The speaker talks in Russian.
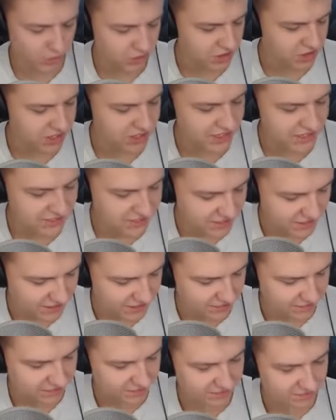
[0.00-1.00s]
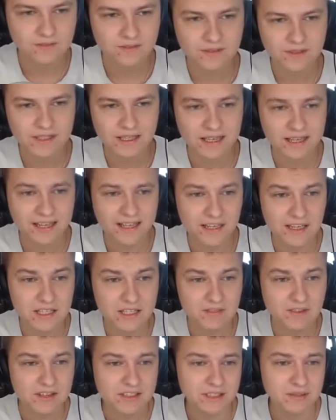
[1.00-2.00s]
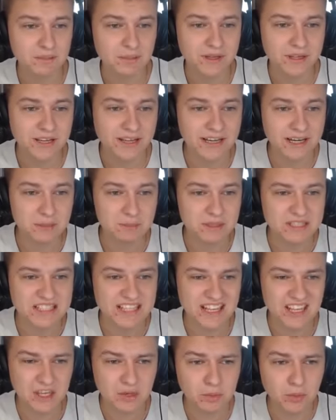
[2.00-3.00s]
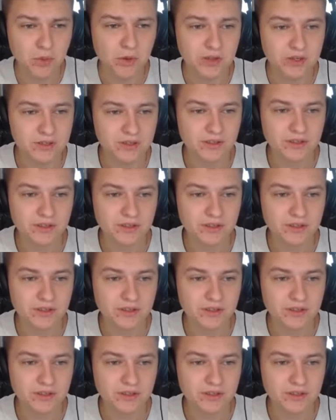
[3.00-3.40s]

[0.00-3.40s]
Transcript: 14-3. Так, я на связи. Поехали, последний бой.